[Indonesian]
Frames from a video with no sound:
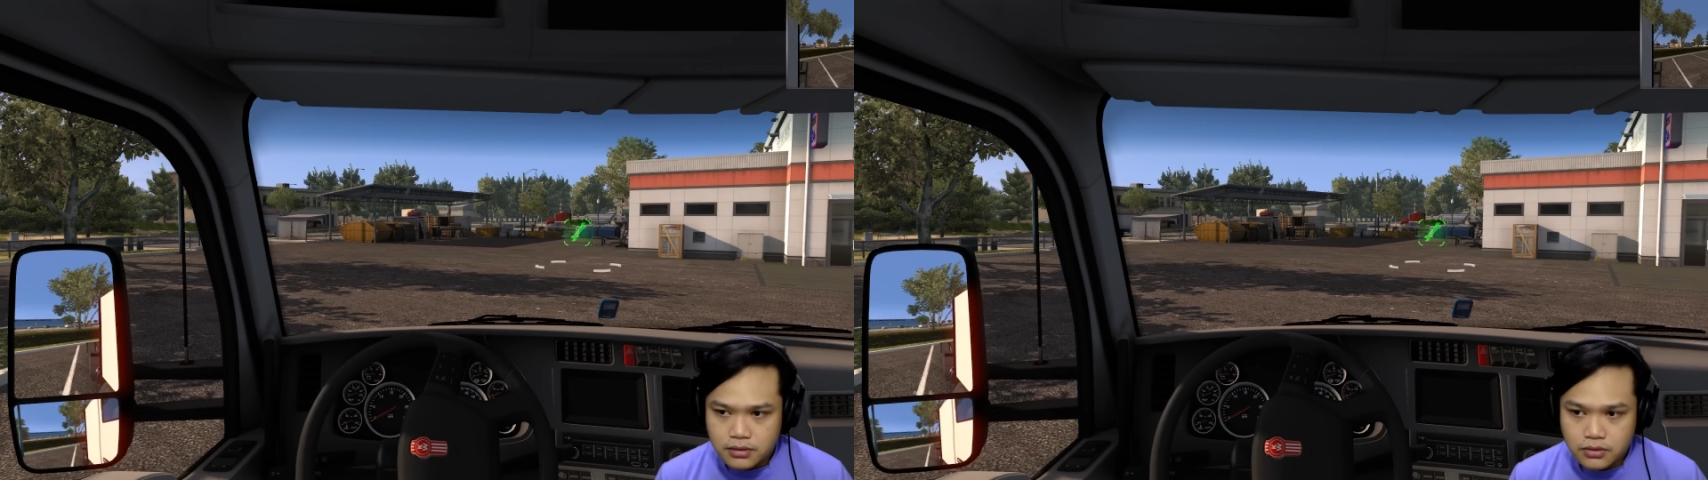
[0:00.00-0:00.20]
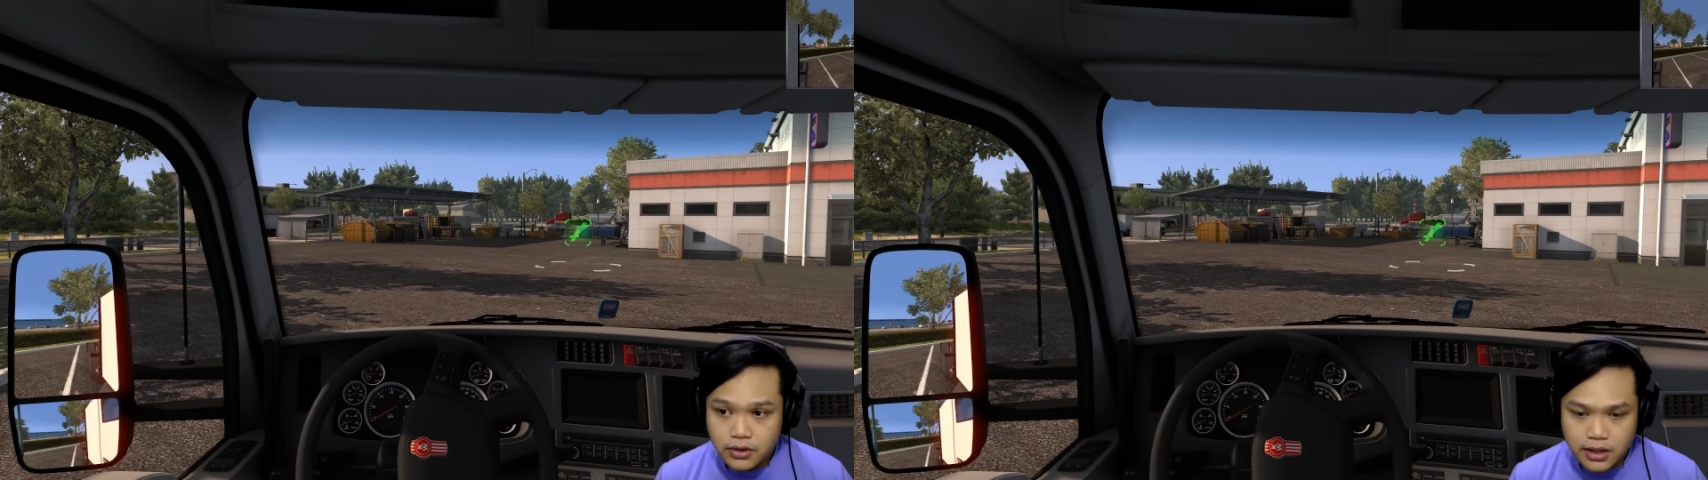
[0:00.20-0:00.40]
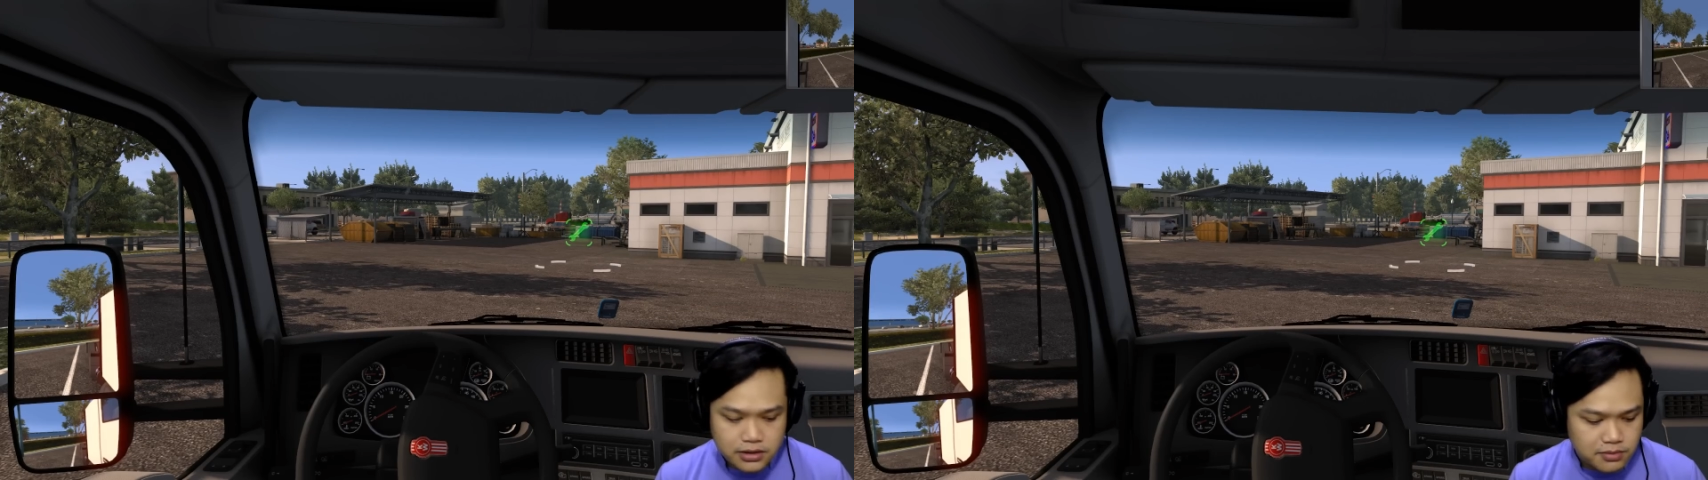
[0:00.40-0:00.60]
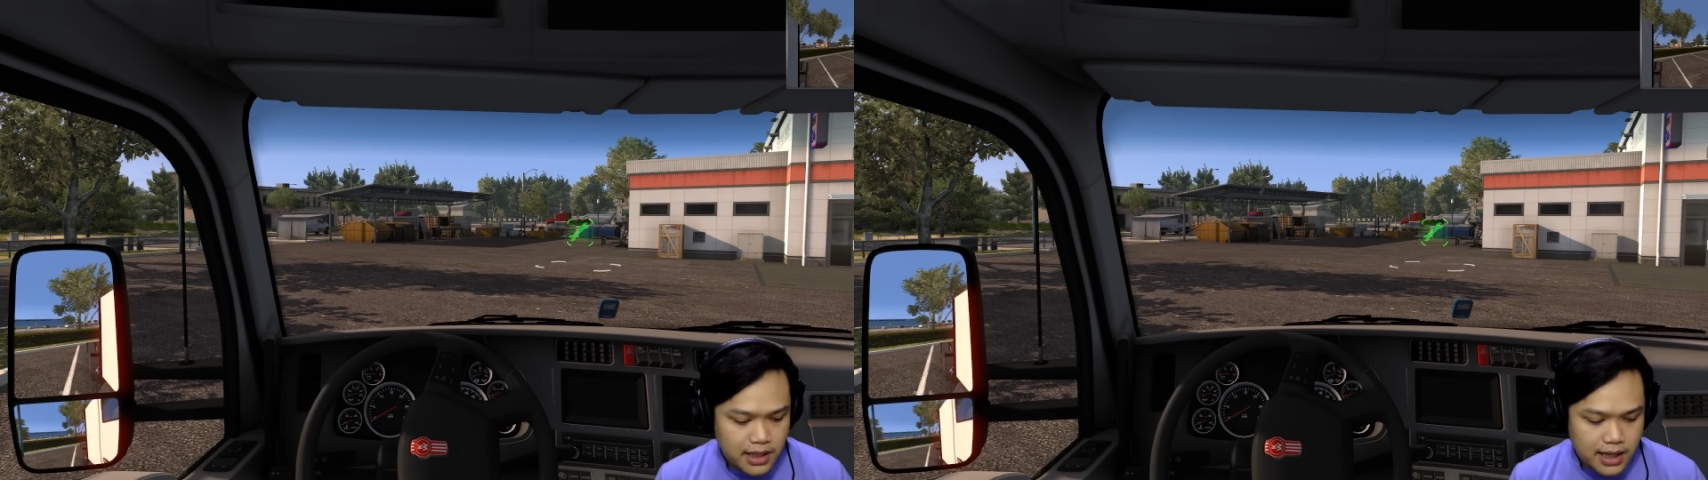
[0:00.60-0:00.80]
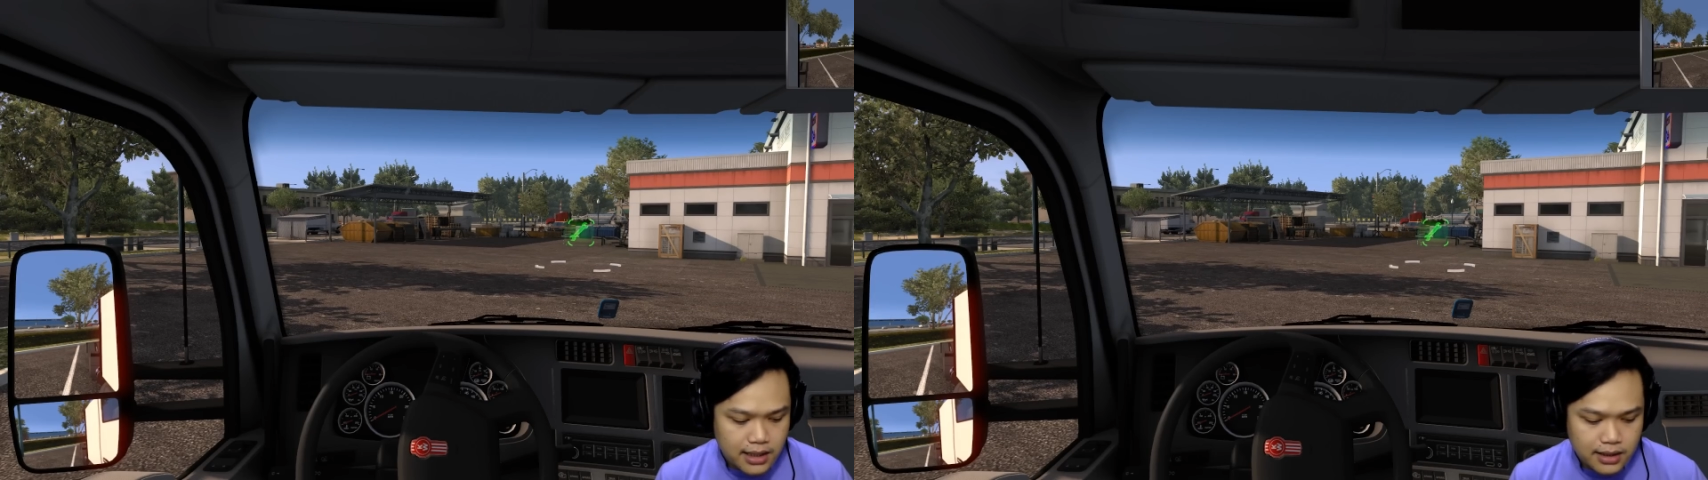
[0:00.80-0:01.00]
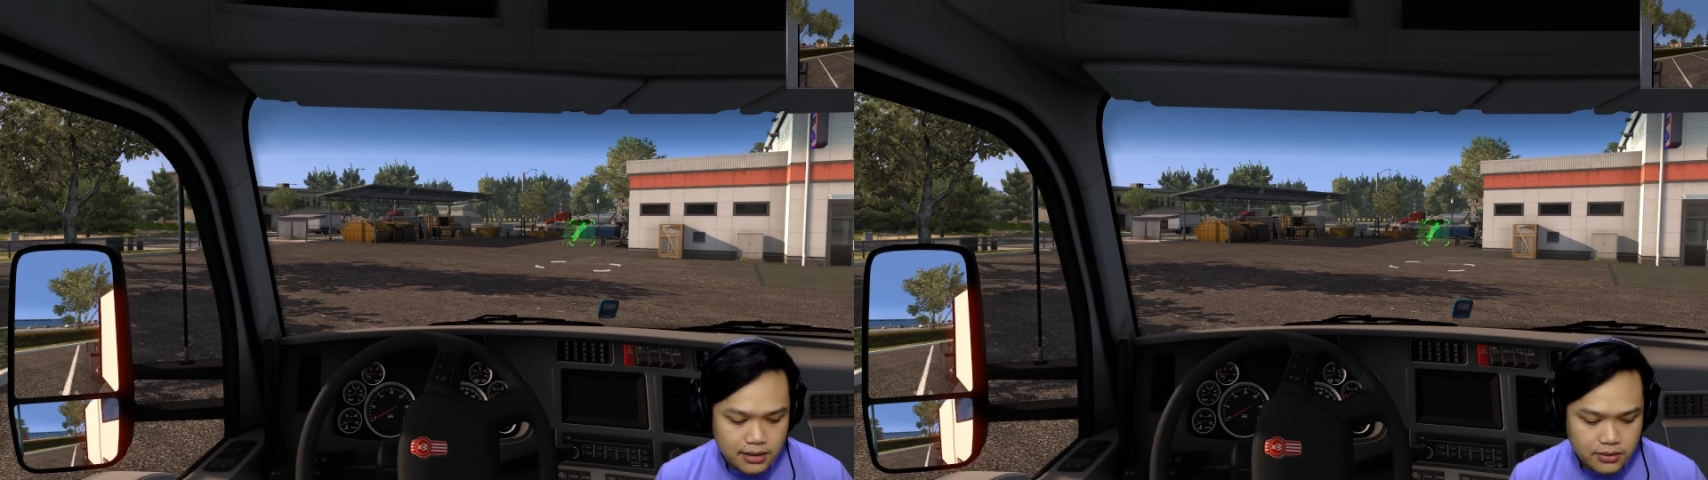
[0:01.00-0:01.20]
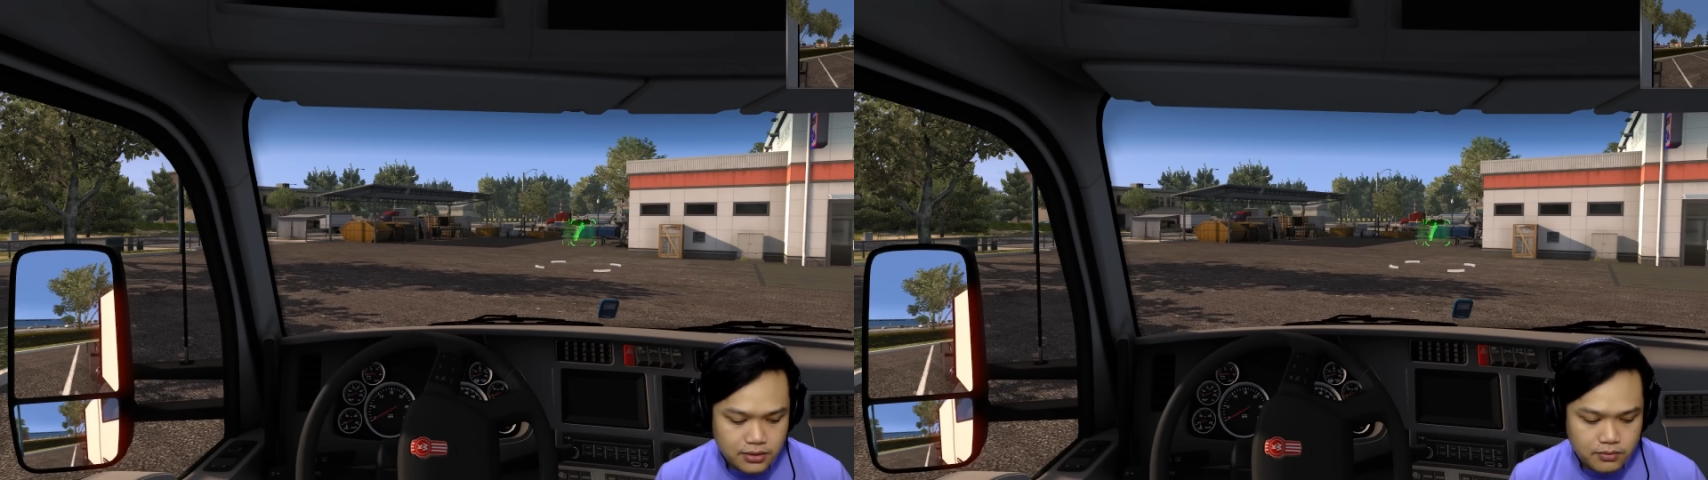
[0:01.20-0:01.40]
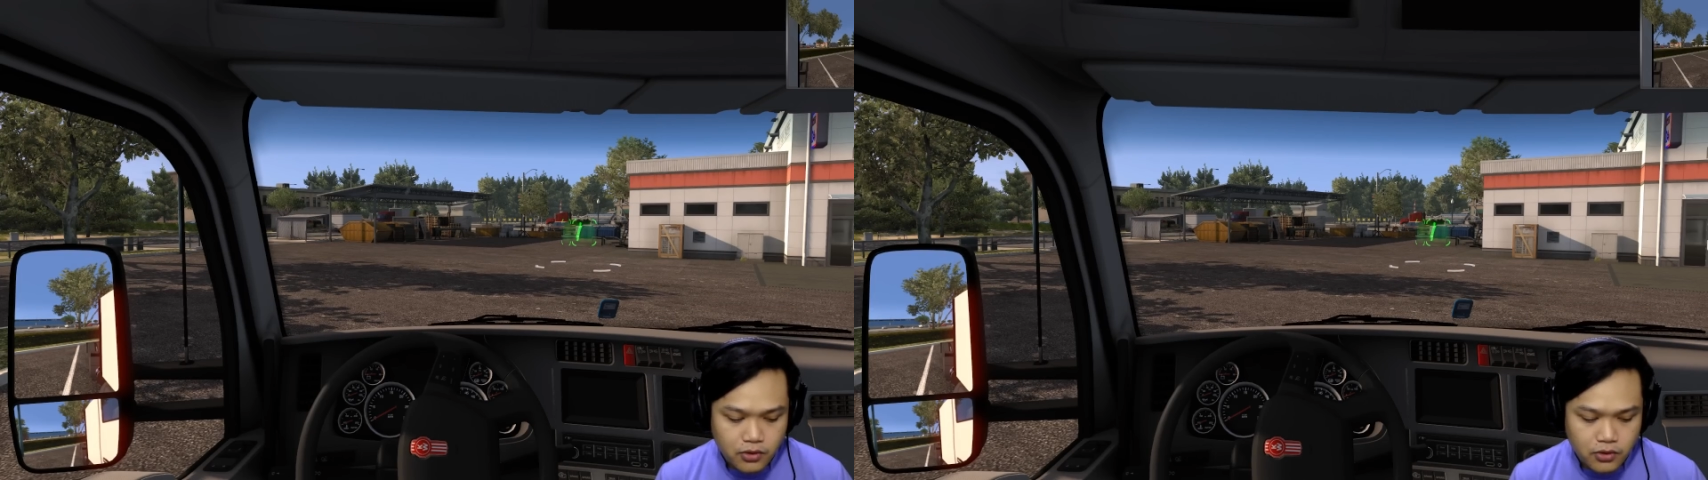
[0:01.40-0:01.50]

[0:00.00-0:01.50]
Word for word: Tuh yang sebelah kanan tuh.